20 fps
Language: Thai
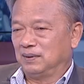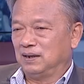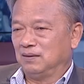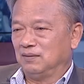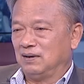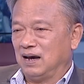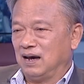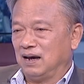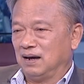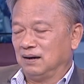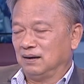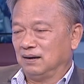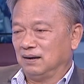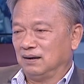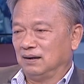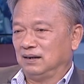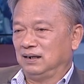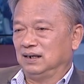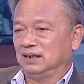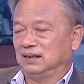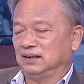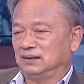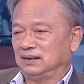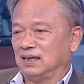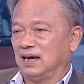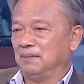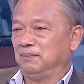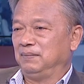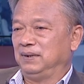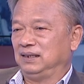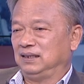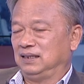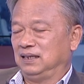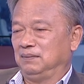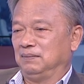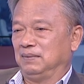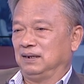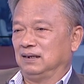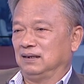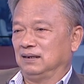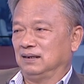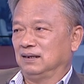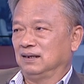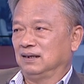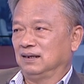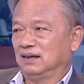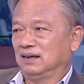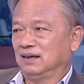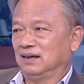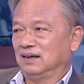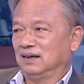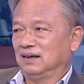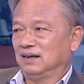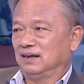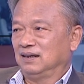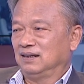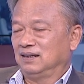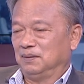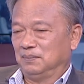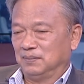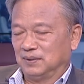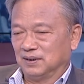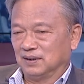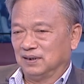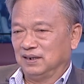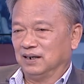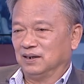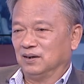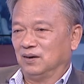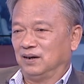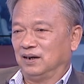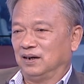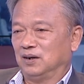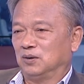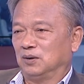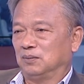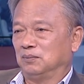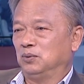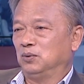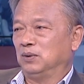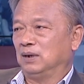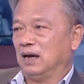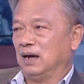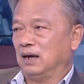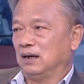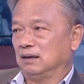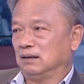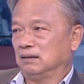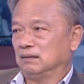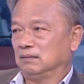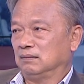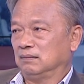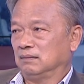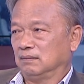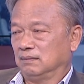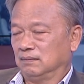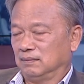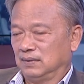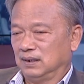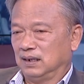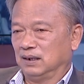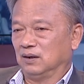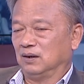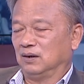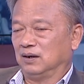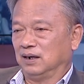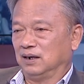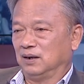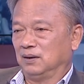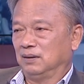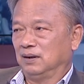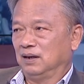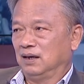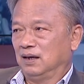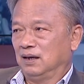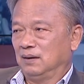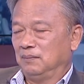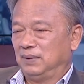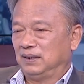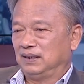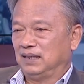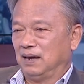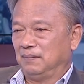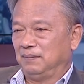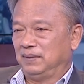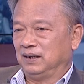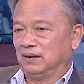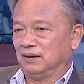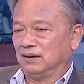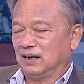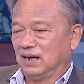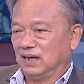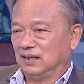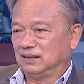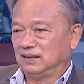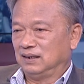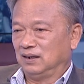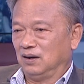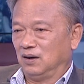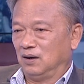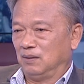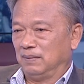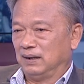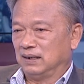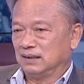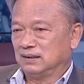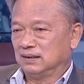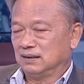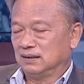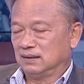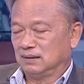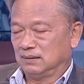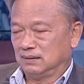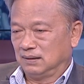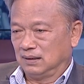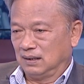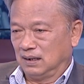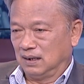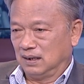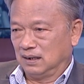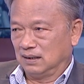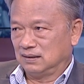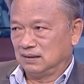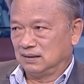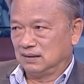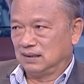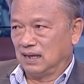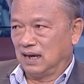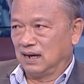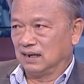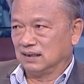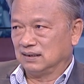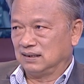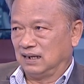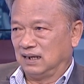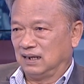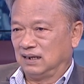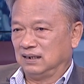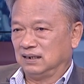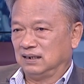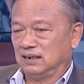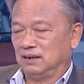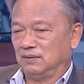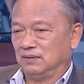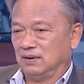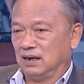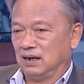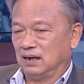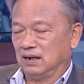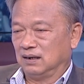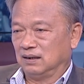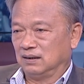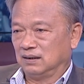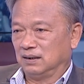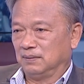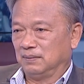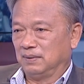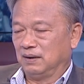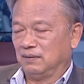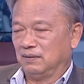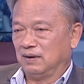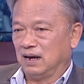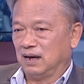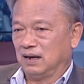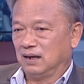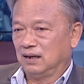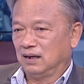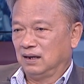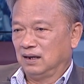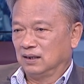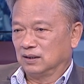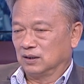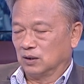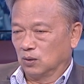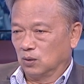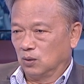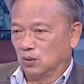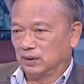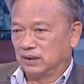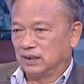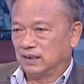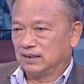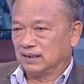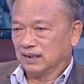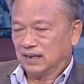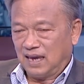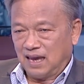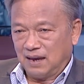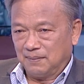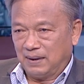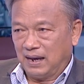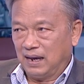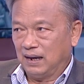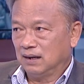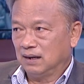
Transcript: คิดว่านี่คือทามมิ่งที่มันที่มันต้องเรียกร้องให้คนพูดละครับเรียกร้องให้เป็นทามมิ่งของการที่ออกมาสร้างกระแสนี่คือว่าใช่ไหมว่าตกลงเนี่ย จะแก้ไหม